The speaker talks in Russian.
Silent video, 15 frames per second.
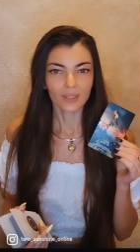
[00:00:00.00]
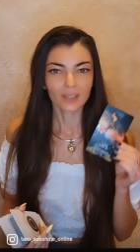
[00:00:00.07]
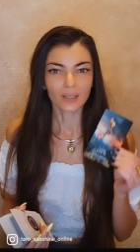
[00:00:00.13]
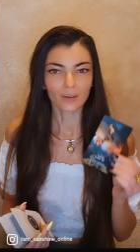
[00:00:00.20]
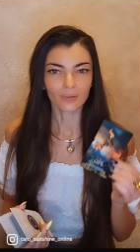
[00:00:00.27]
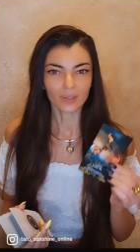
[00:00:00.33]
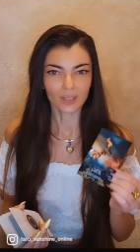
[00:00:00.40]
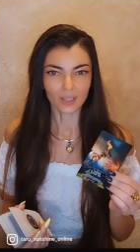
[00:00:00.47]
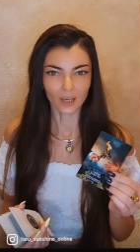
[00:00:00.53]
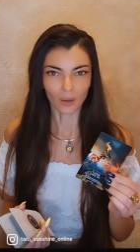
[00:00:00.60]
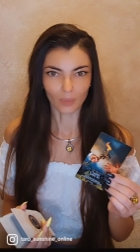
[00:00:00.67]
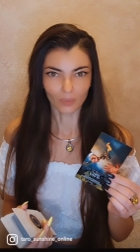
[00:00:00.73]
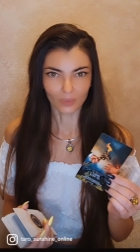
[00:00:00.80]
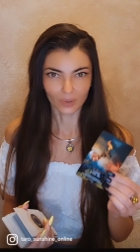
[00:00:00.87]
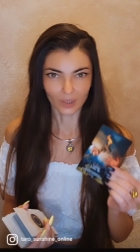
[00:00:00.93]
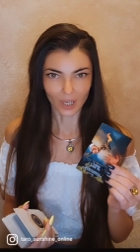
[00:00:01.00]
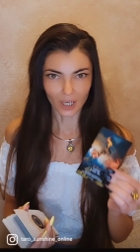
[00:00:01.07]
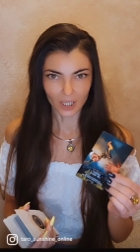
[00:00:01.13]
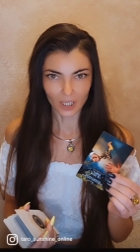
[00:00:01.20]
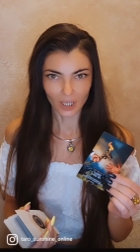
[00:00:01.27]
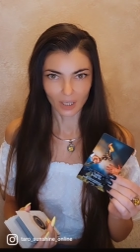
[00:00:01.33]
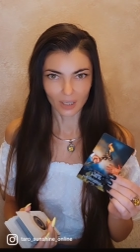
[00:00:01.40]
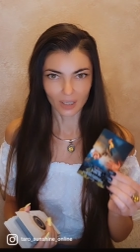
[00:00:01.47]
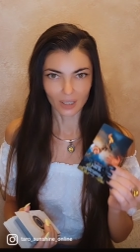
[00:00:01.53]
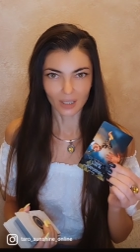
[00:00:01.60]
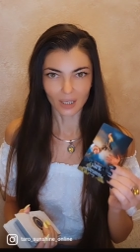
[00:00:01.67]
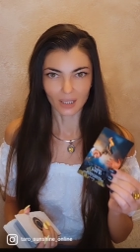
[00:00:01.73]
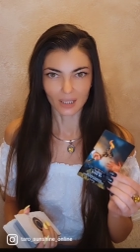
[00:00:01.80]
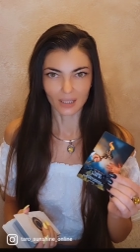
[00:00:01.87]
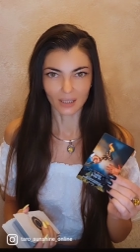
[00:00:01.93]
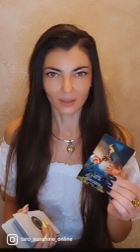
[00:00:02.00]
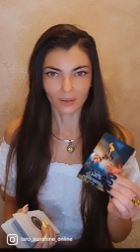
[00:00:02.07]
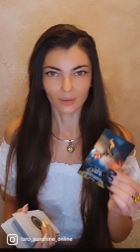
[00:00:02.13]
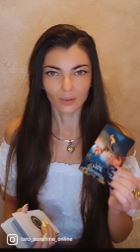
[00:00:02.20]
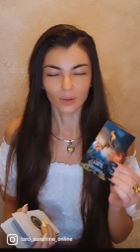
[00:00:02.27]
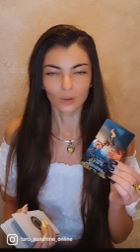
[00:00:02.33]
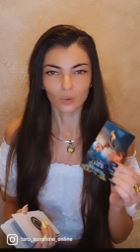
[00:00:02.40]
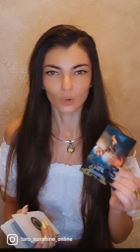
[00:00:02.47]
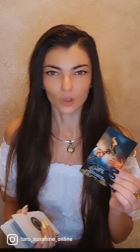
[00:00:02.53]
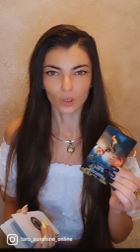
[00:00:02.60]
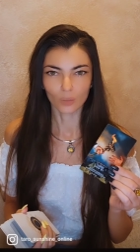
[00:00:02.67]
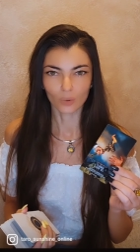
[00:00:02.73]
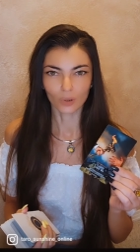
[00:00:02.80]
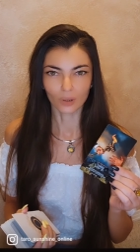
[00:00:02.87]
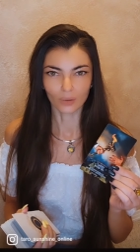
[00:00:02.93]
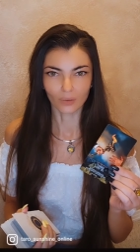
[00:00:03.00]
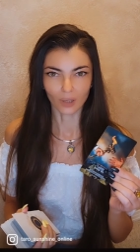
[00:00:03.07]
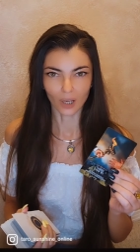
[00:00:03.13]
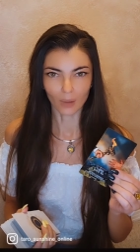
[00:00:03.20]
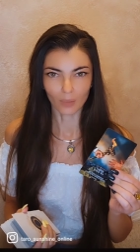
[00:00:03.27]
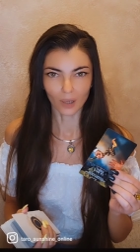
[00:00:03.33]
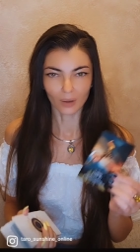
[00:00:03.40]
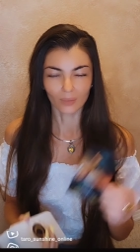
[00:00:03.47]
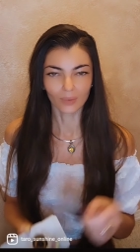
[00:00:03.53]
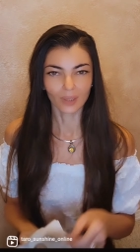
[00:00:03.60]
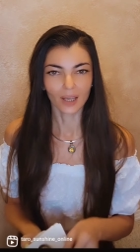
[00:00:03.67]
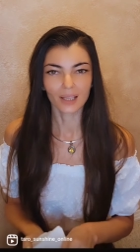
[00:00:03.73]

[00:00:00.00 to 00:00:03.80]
со всем, даже если нужно будет время.